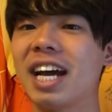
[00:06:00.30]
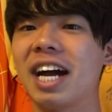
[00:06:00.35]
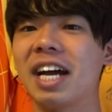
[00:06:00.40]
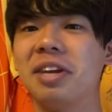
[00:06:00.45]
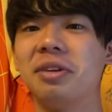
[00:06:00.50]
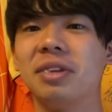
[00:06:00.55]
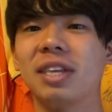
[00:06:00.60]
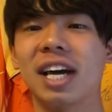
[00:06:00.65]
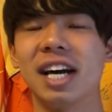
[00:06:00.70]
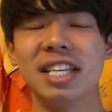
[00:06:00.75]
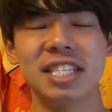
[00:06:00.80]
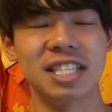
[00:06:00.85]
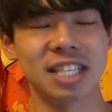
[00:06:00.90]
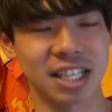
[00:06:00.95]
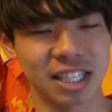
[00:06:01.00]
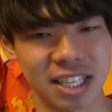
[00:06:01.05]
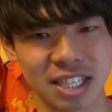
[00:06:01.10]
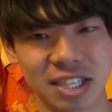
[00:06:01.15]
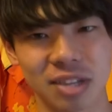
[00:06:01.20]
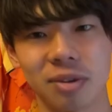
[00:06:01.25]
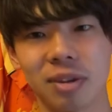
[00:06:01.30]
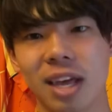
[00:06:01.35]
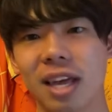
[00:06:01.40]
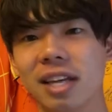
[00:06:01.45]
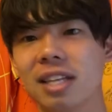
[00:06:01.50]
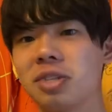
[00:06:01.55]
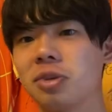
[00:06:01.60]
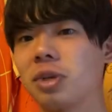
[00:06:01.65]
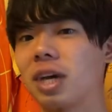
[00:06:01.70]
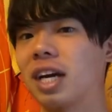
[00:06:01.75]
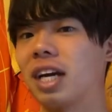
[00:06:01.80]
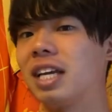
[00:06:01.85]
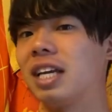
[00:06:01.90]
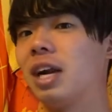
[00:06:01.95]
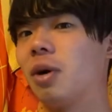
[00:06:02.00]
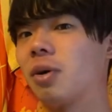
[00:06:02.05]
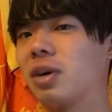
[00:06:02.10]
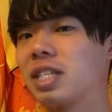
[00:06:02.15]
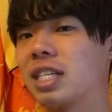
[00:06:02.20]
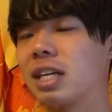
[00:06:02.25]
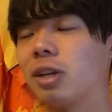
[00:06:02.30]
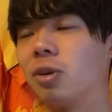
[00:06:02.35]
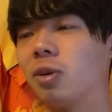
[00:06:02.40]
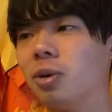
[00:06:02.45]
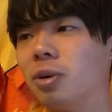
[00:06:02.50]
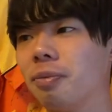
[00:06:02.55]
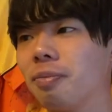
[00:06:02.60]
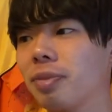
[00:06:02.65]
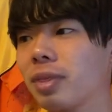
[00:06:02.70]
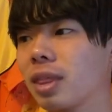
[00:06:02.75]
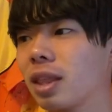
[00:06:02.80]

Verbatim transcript: 限るって感じなんですけどね。そう、だから平岡さんの、